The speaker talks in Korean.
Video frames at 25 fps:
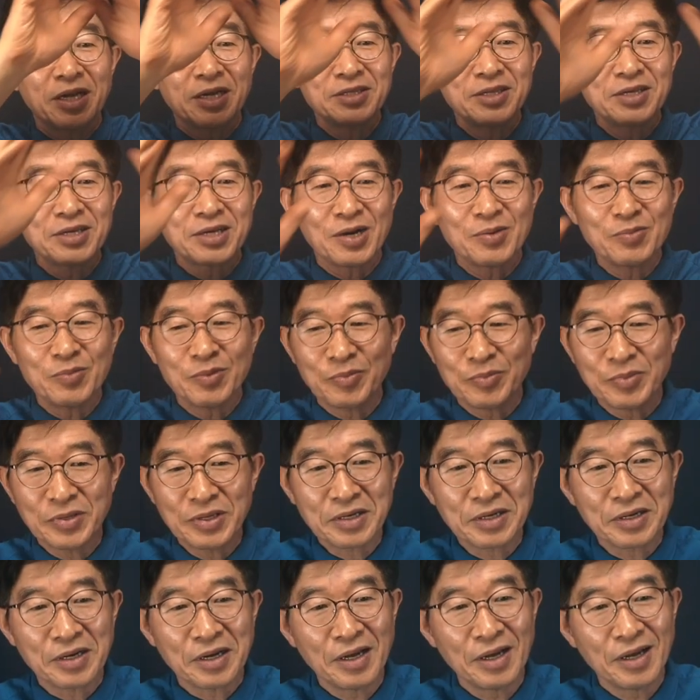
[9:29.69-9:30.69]
하니까
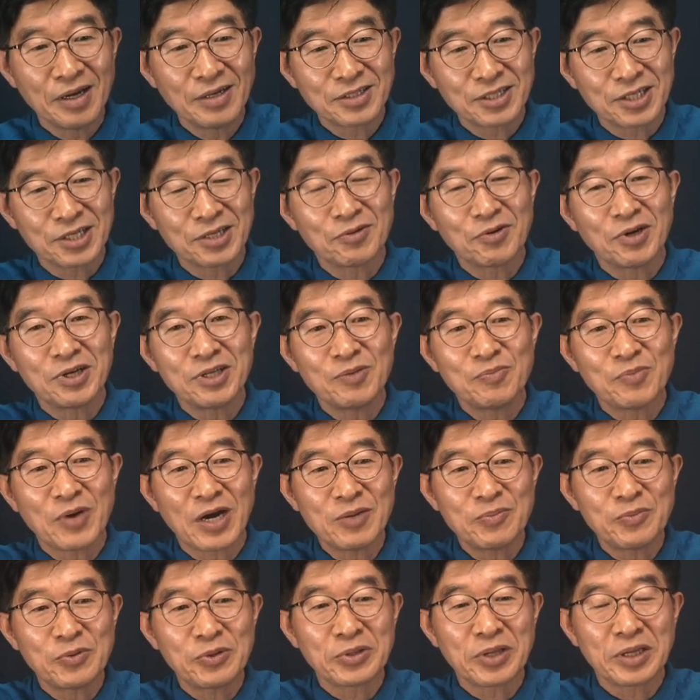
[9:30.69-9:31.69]
뭡니까 선관위
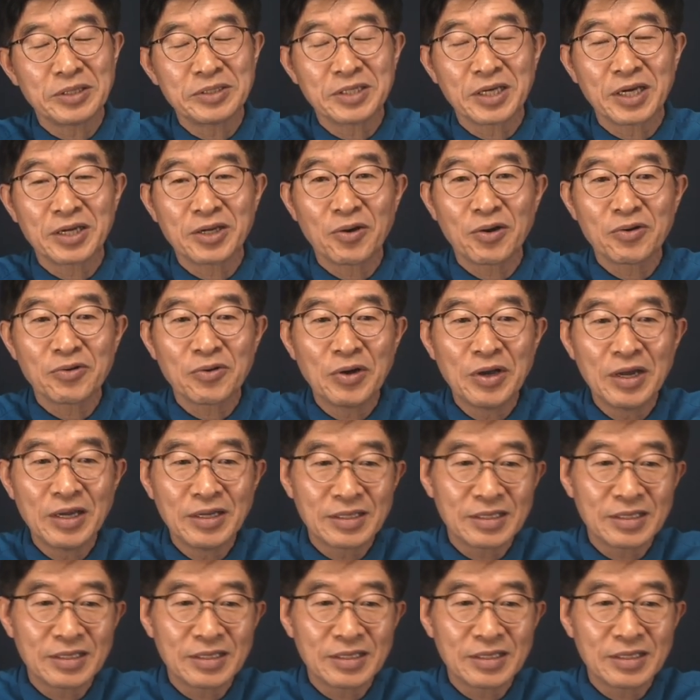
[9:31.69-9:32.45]
발표된 자료하고